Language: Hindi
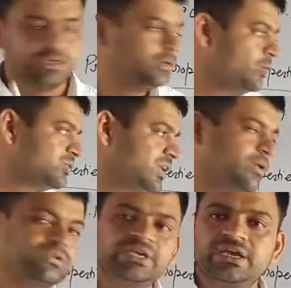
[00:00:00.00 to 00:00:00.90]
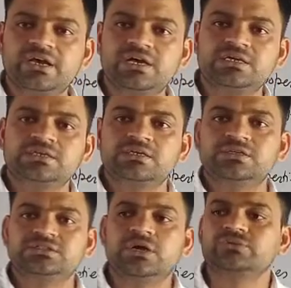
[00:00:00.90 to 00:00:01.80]
नॉर्थ अलग हो जाएगा
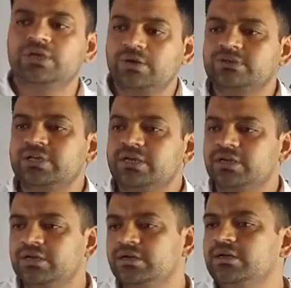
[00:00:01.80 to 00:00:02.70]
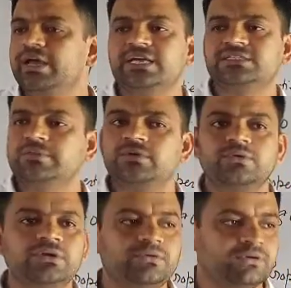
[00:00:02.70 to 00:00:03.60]
साउथ अलग हो जाएगा ऐसा
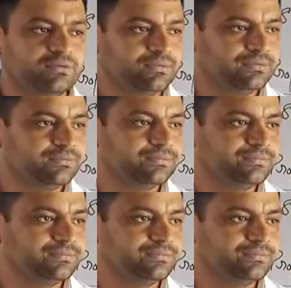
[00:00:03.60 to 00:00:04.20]
बिल्कुल नहीं होगा अभी